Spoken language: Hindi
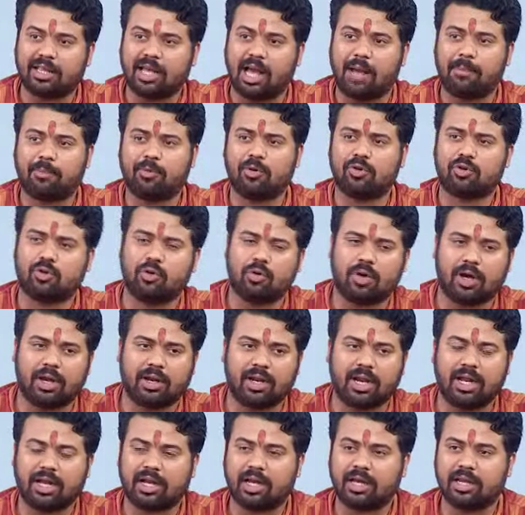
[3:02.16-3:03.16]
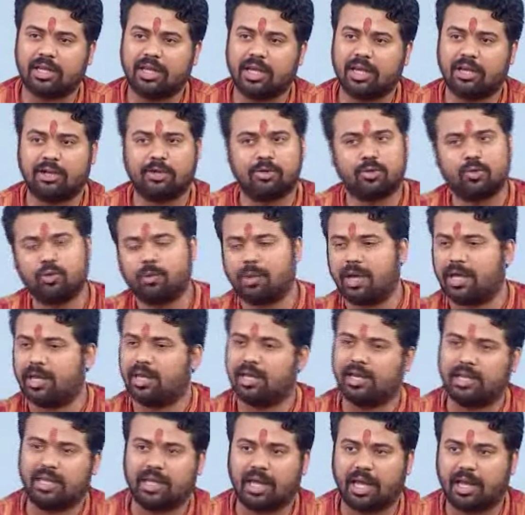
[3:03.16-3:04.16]
हैं आपको जो करना है करिए हिंदू
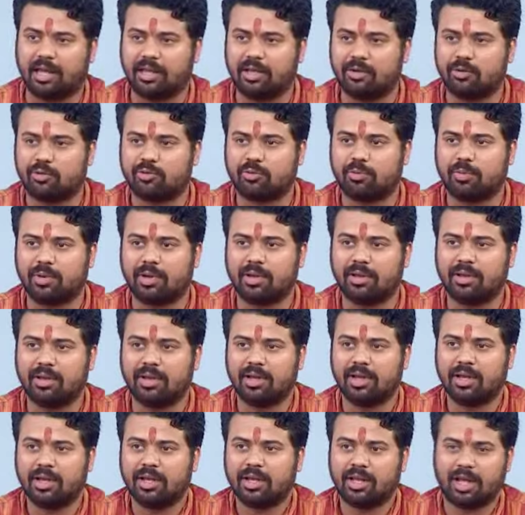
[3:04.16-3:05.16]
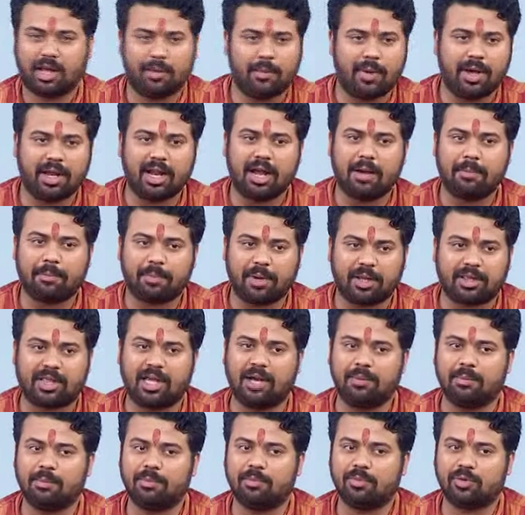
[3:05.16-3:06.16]
बहनें नहीं आएंगी उसमें हमारा
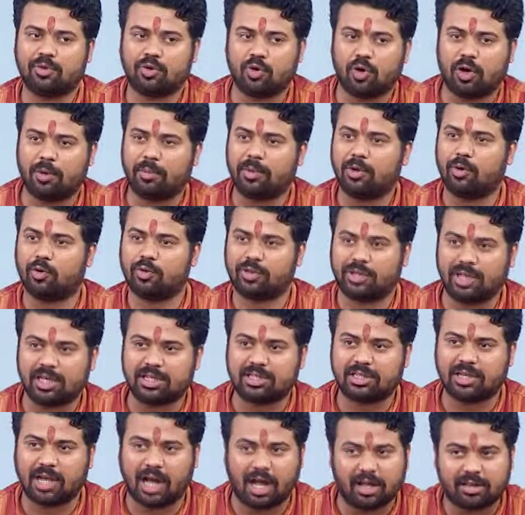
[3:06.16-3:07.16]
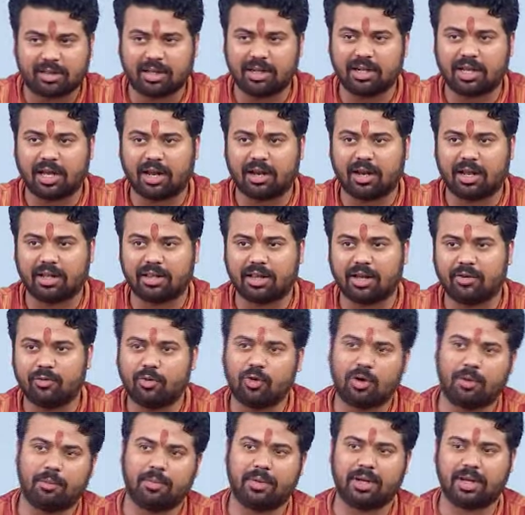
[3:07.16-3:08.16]
प्रथम जो हमें उद्देश्य हासिल करना था
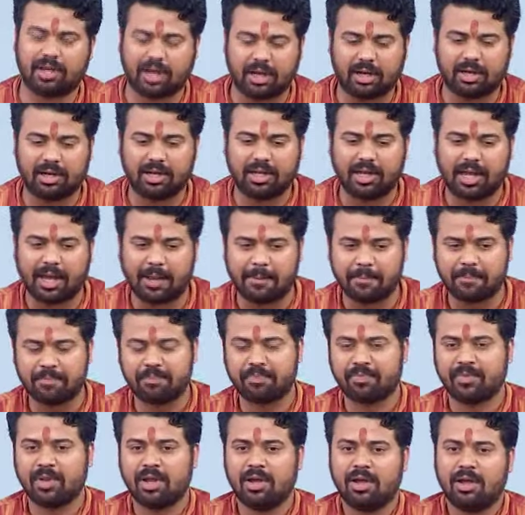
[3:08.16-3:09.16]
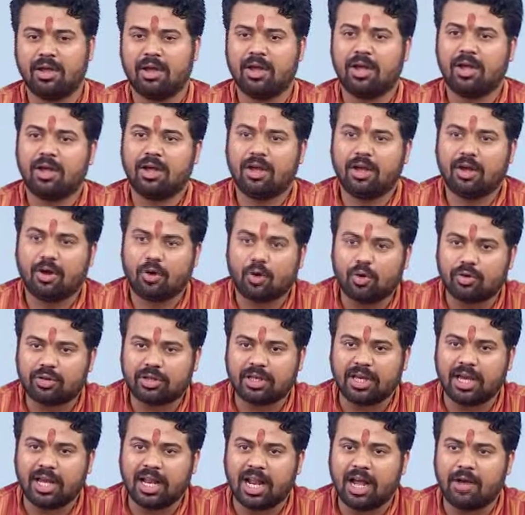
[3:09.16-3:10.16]
वो हमने कर लिया है
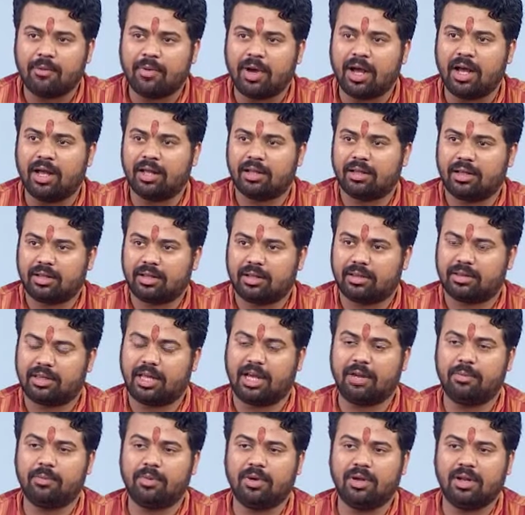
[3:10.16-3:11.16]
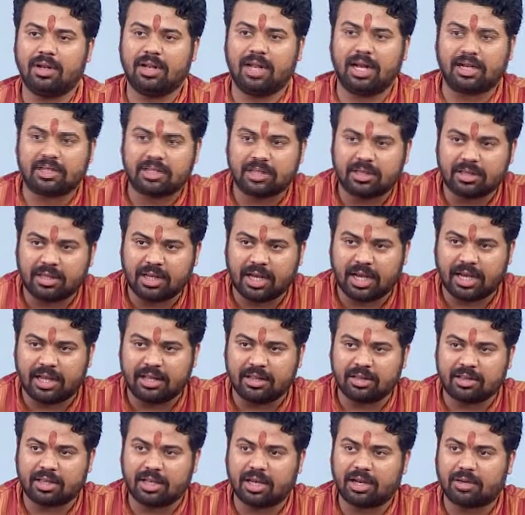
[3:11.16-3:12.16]
उसके अलावा धर्म लक्षित
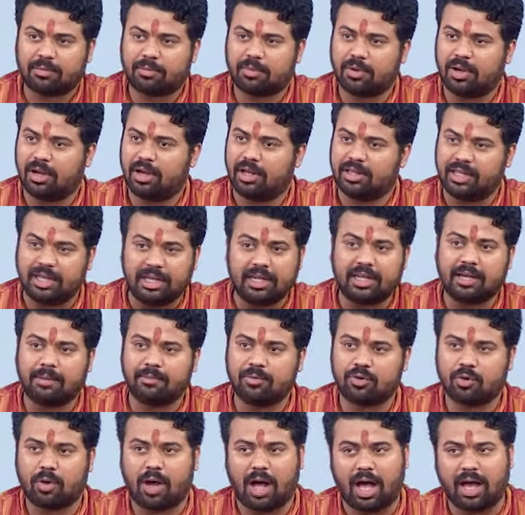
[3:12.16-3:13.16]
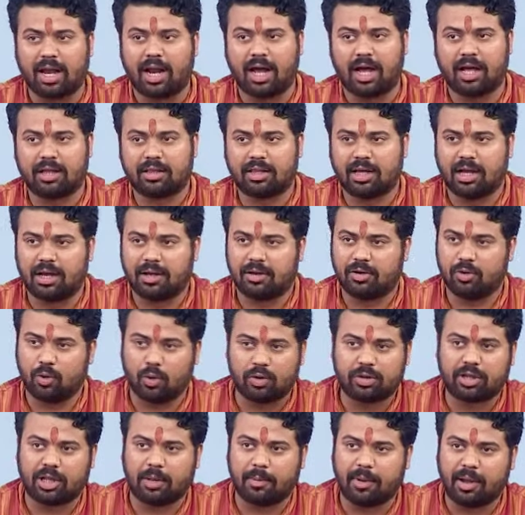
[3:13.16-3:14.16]
अहिंसक अधिनियम जो आ रहा था
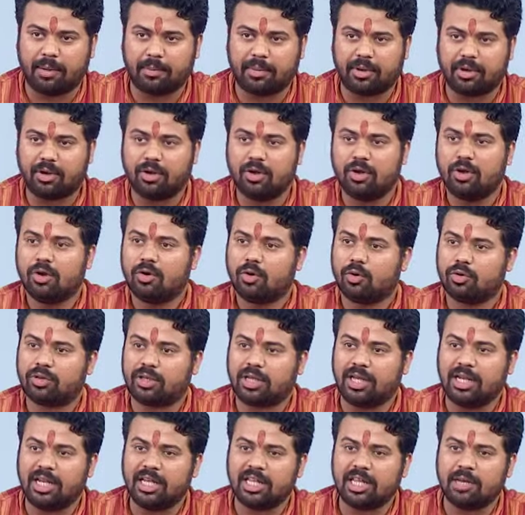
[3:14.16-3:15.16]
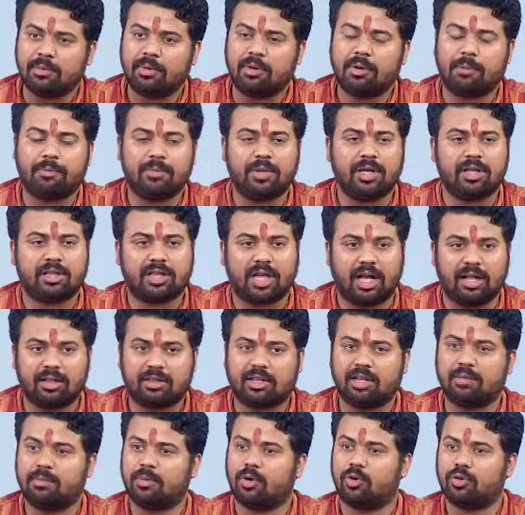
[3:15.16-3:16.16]
लोकसभा में उसके लिए जब हम अपने
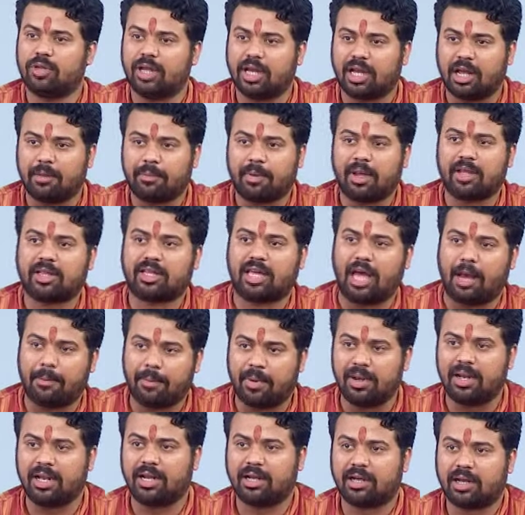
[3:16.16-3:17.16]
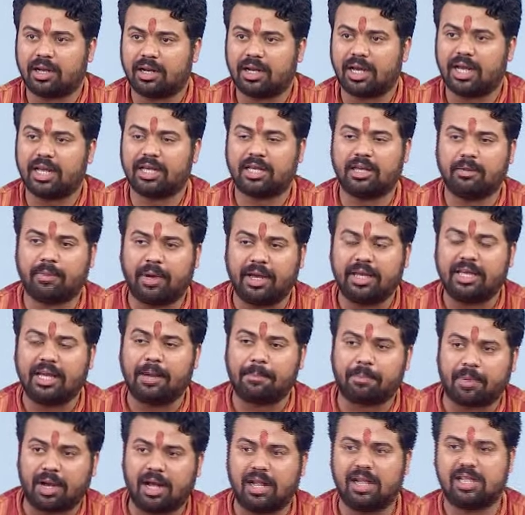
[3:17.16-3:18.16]
सांसद महोदय के पास ज्ञापन लेकर गए कि भाई
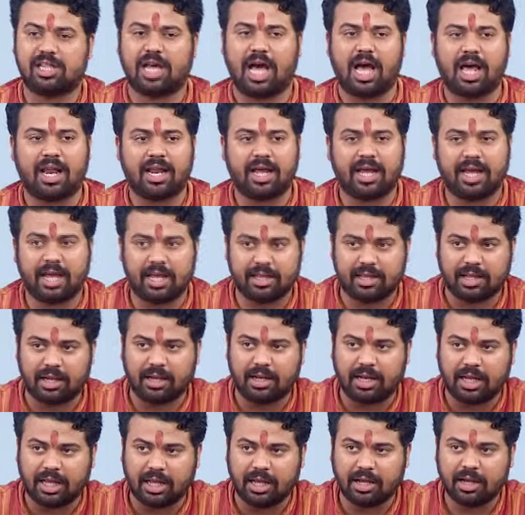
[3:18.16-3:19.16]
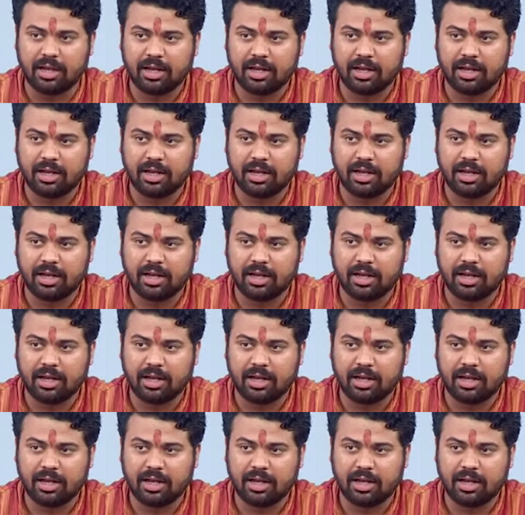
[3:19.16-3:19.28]
आप कल जा रहे हैं दिल्ली